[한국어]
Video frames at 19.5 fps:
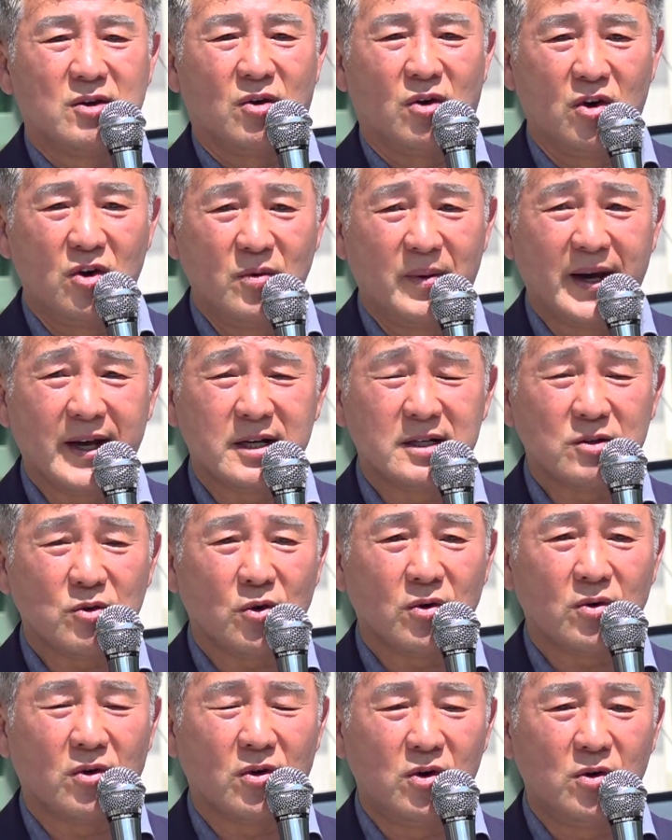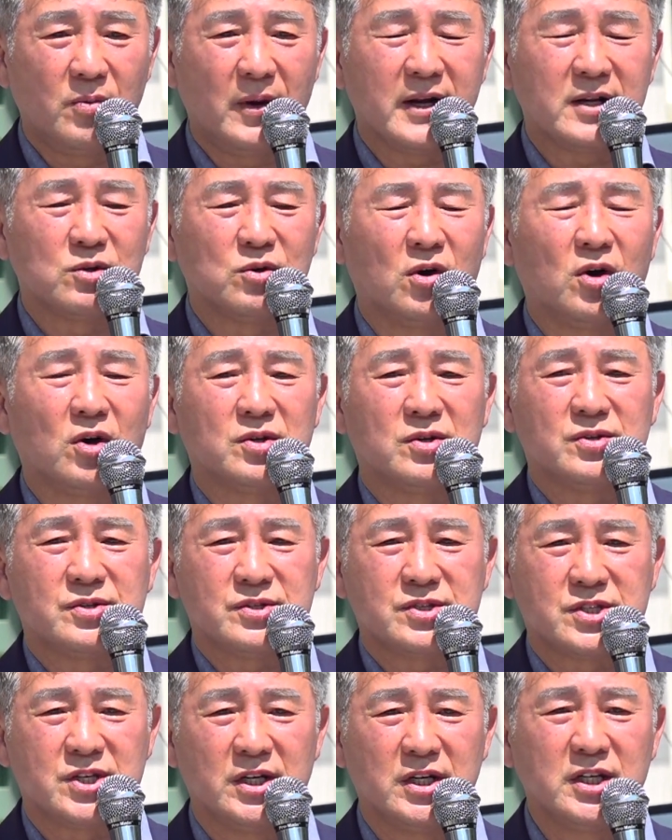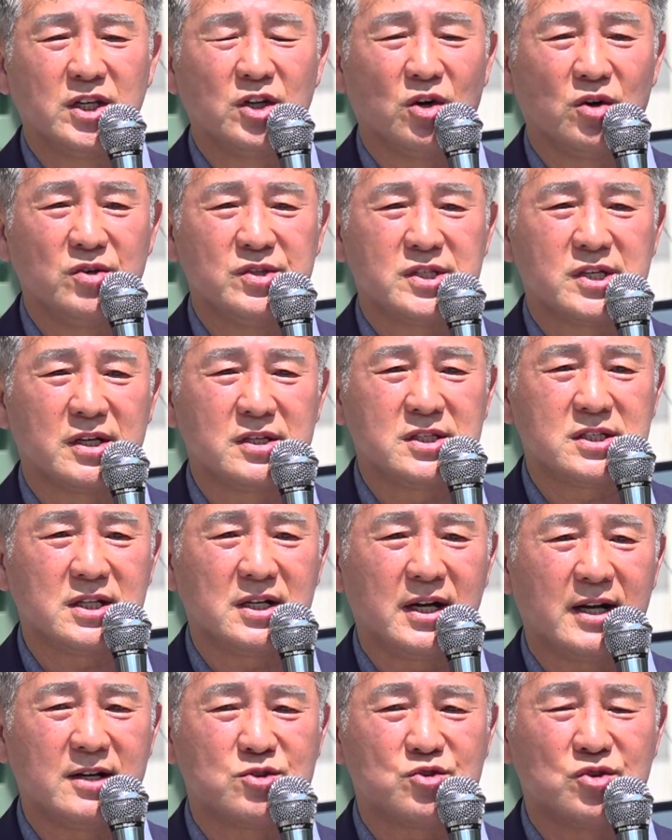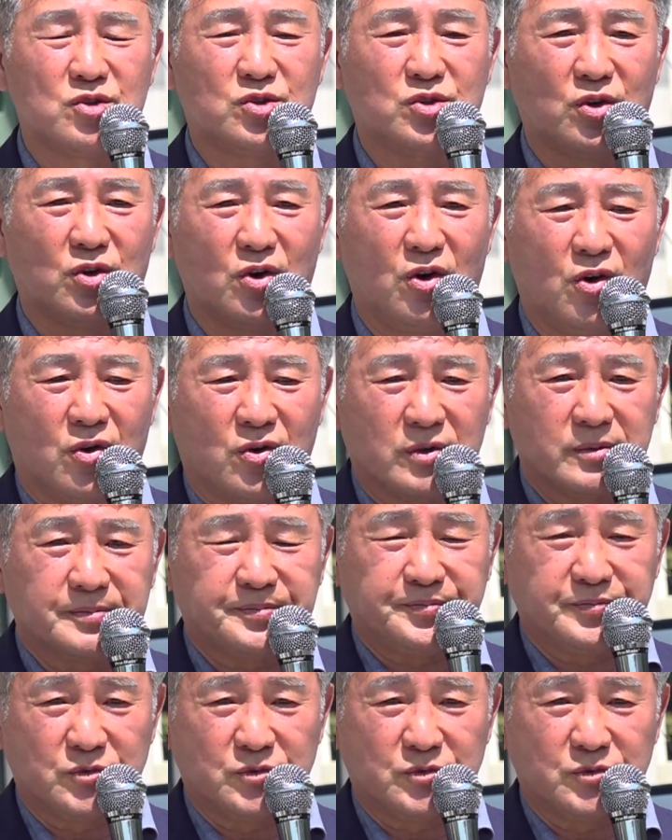올바르, 올바르고 정의로운 정치를 할 수 있도록